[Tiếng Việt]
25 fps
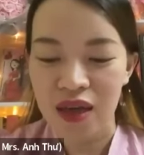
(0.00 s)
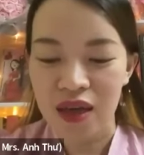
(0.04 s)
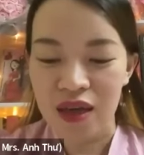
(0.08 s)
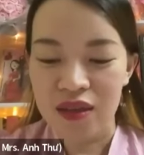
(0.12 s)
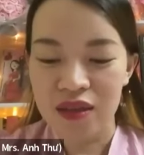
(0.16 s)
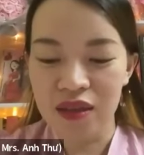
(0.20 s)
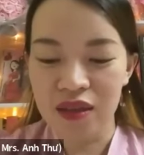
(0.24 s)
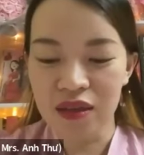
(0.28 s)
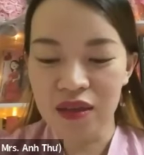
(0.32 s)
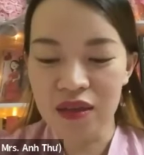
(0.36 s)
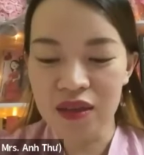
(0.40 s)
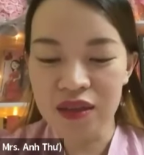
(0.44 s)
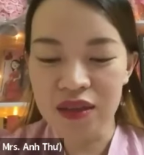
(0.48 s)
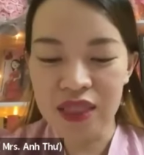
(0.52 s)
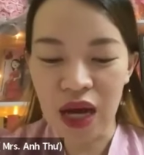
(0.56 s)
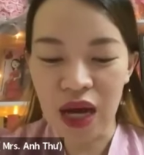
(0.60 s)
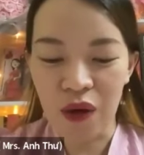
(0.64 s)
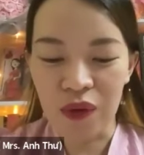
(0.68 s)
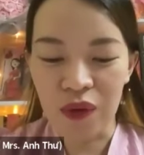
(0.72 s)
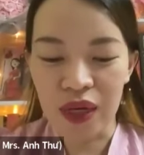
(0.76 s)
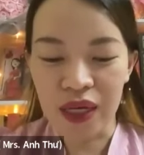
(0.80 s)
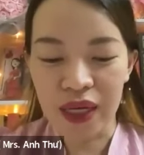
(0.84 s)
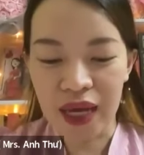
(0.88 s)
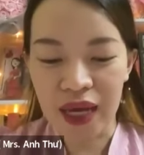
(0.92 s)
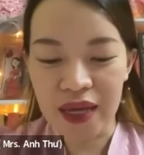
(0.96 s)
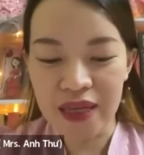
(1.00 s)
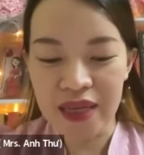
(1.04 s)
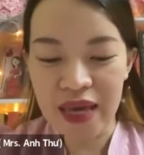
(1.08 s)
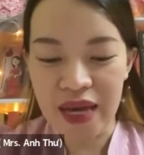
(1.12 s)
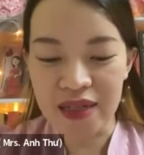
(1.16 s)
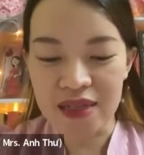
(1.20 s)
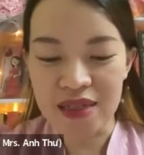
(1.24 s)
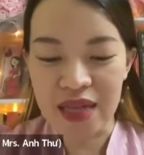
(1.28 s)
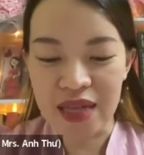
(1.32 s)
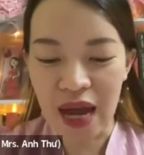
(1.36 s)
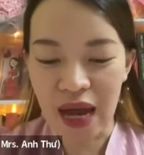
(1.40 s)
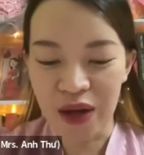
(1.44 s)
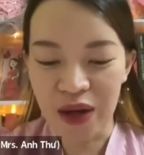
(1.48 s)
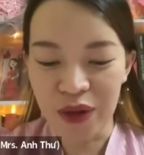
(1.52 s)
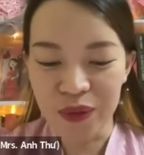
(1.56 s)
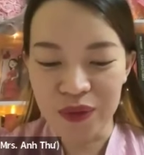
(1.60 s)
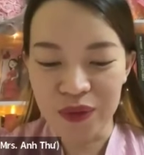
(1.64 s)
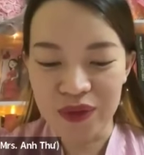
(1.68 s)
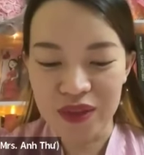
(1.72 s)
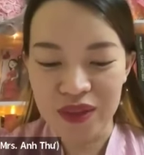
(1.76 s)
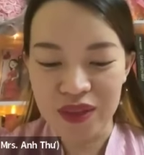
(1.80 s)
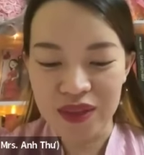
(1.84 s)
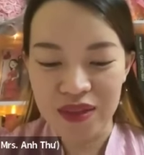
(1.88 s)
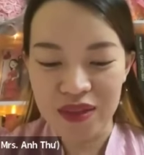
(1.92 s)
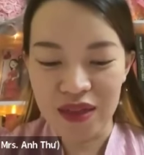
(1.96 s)
những người giàu là kẻ gian xảo
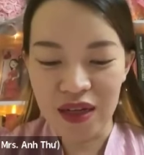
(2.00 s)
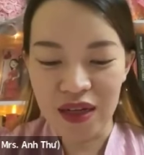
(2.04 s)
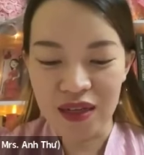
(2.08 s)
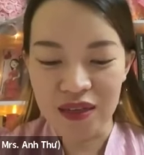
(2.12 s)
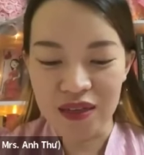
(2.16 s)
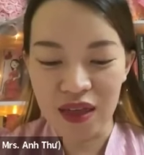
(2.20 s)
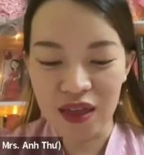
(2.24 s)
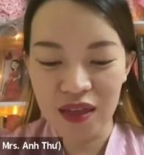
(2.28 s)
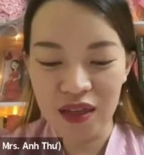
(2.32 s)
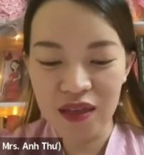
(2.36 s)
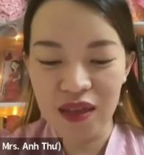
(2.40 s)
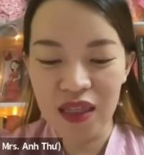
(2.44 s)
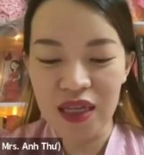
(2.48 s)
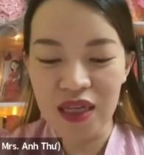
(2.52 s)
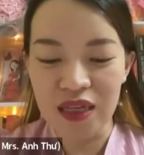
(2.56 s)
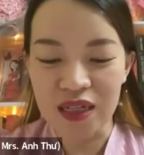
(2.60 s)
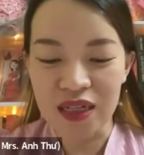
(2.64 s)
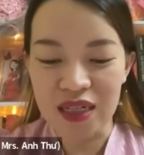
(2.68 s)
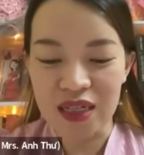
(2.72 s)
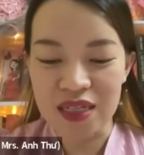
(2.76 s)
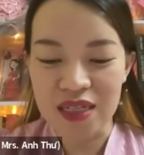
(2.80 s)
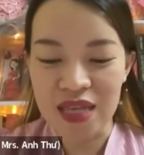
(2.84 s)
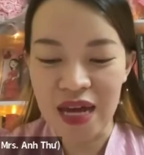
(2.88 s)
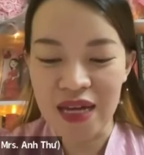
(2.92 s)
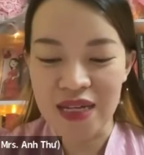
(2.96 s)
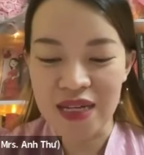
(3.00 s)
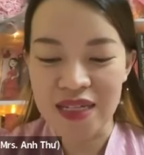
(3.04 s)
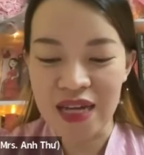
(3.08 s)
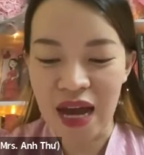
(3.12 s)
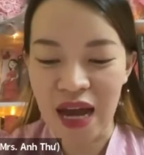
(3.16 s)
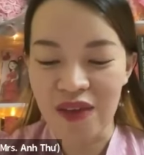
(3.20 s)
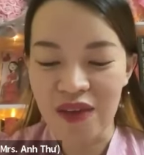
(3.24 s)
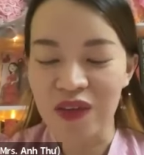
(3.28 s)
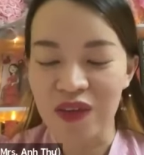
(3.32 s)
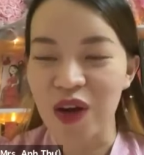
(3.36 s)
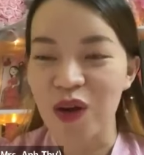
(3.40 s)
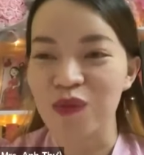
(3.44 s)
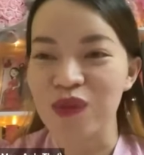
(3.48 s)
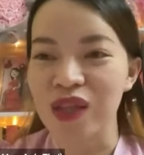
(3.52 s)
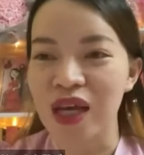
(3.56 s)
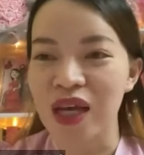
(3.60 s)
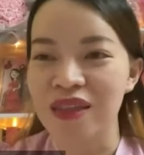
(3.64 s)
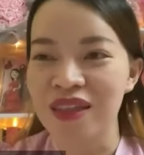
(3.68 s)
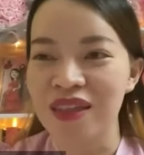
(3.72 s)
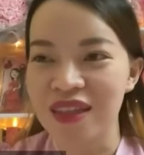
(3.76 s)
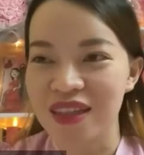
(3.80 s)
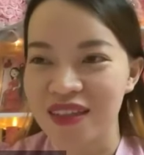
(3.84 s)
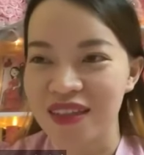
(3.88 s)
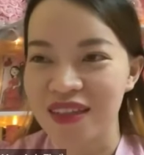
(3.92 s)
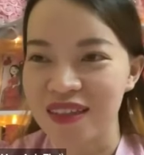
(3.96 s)
ha, thích tiền là sai trái và không thánh
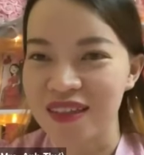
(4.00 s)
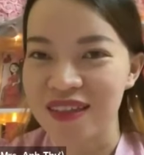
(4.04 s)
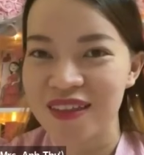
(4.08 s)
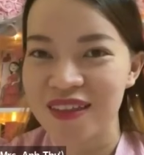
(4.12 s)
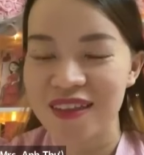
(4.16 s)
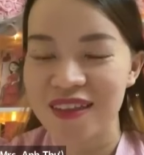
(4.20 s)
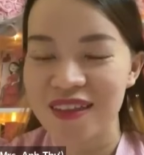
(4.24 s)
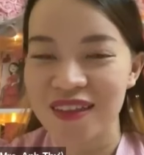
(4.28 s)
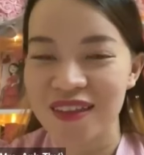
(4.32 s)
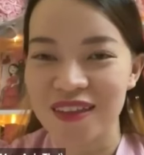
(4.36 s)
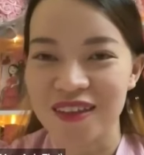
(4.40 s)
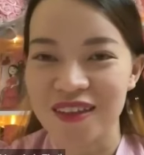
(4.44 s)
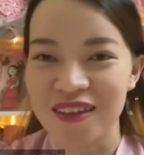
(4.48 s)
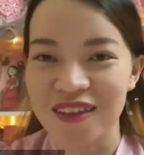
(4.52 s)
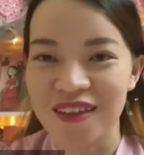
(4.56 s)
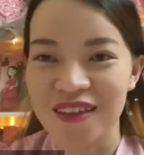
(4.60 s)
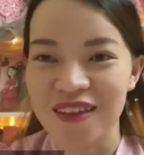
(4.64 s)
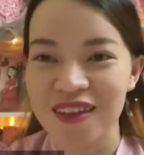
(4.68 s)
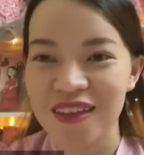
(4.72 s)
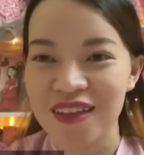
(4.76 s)
thiện ừ.